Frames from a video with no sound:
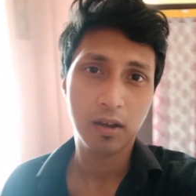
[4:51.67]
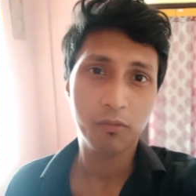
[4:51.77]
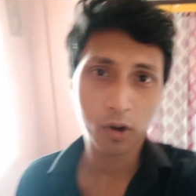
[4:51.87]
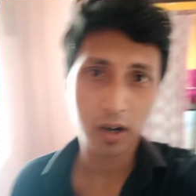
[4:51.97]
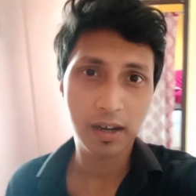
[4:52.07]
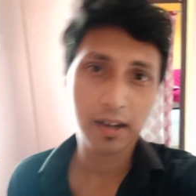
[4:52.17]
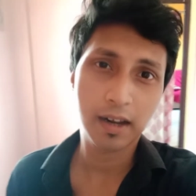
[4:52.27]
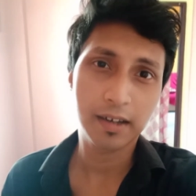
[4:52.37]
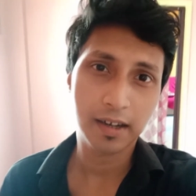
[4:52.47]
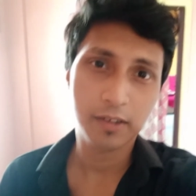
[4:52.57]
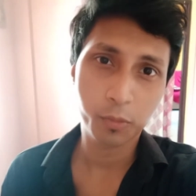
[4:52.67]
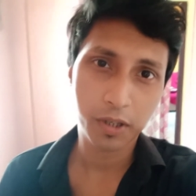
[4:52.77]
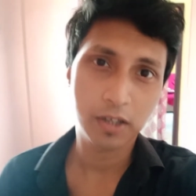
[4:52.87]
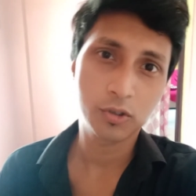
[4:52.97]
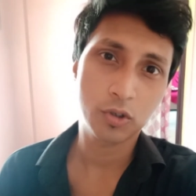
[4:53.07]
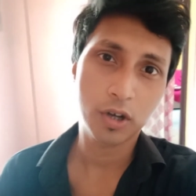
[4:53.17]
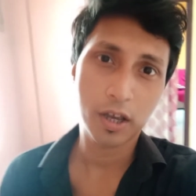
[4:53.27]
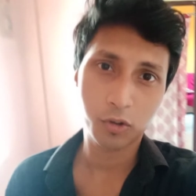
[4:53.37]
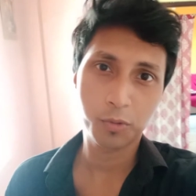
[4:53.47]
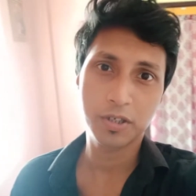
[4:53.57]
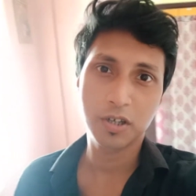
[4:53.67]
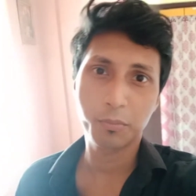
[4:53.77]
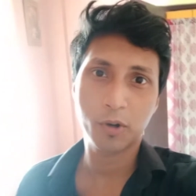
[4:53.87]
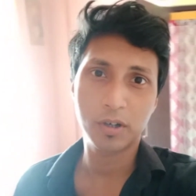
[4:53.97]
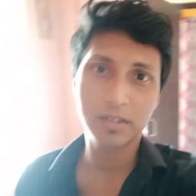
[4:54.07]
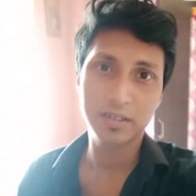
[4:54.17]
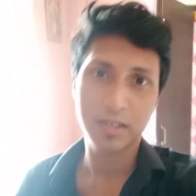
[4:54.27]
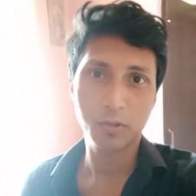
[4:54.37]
ফরেন লিকারটা কি তোমাদের জন্য এতই বেশি ইম্পর্টেন্ট যে